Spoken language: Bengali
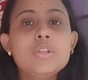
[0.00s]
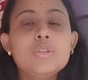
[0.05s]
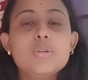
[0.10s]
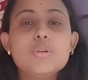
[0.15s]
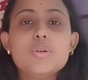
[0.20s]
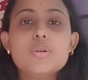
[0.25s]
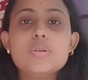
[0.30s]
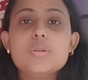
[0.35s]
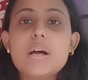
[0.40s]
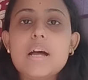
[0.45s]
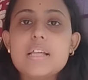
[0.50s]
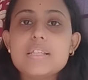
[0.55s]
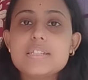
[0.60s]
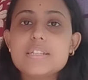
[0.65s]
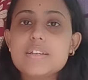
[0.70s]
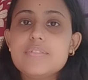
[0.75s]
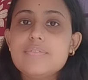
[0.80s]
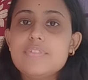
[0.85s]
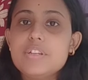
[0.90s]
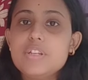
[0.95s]
তো
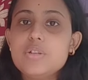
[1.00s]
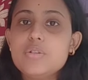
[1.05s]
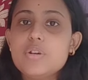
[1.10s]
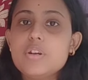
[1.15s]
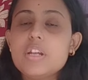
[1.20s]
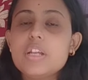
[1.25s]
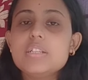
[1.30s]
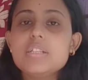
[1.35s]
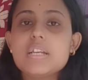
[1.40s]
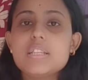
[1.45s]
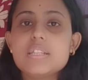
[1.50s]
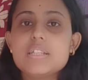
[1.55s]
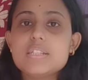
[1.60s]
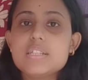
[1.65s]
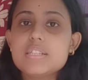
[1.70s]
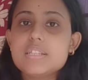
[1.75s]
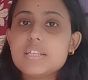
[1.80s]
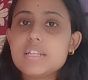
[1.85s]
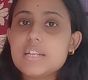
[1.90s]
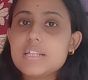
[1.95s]
আজকের ভিডিওটা যাদের
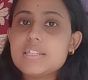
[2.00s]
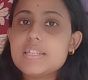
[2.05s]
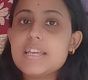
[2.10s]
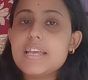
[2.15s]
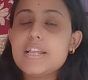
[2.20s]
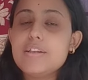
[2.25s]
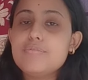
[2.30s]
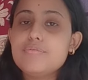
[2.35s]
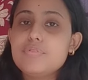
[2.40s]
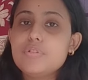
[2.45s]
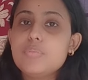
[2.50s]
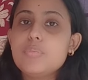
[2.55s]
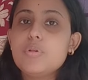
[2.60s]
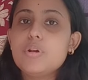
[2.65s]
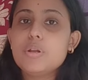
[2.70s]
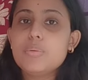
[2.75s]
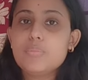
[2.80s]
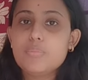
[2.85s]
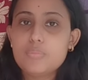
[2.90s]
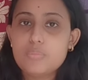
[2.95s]
যাদের কাছে হেল্পফুল
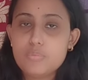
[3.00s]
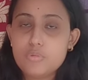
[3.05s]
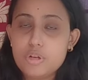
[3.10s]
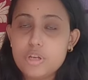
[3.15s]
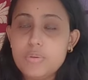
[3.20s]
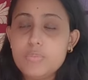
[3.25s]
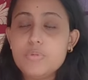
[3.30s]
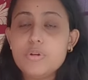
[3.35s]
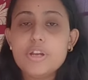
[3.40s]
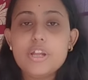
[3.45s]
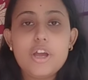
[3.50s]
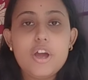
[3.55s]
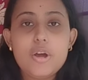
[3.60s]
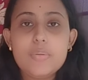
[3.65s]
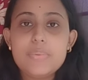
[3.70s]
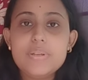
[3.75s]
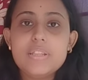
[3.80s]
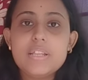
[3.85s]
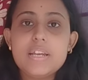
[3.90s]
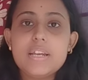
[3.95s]
বনে বলে মনে
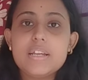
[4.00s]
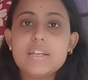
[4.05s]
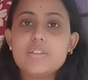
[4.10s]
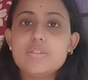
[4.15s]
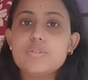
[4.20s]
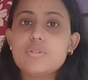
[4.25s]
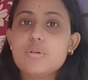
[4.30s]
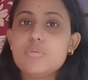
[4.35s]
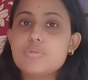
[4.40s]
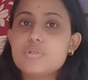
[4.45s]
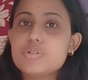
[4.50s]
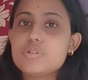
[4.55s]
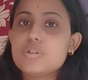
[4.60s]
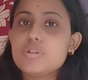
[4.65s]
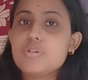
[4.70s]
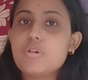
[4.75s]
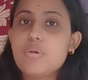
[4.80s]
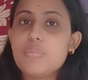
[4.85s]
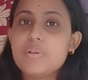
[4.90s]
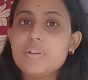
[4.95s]
হবে তারা কিন্তু
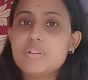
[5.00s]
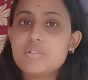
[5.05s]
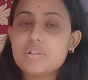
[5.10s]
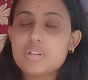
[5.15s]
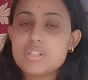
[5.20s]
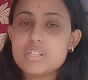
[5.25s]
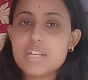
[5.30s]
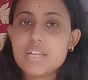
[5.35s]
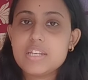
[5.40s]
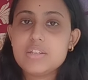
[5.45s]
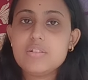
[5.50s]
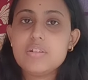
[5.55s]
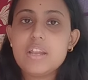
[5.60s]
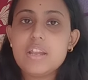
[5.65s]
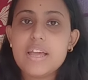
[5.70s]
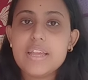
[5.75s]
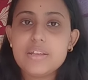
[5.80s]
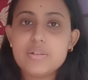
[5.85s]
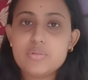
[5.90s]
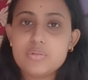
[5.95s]
অবশ্যই কমেন্ট করে জানিও
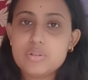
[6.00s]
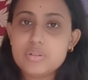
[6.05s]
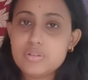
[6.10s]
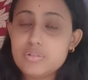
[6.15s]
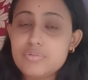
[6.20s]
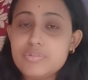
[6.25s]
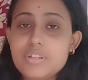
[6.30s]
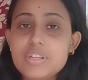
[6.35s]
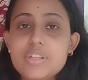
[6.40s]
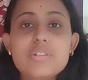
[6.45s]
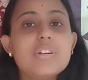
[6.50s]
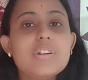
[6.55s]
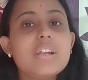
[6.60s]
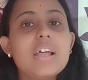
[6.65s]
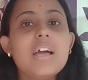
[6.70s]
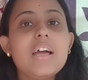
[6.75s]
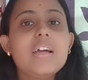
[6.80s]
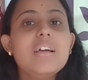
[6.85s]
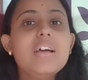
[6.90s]
লাইক করে দিও ভিডিওটা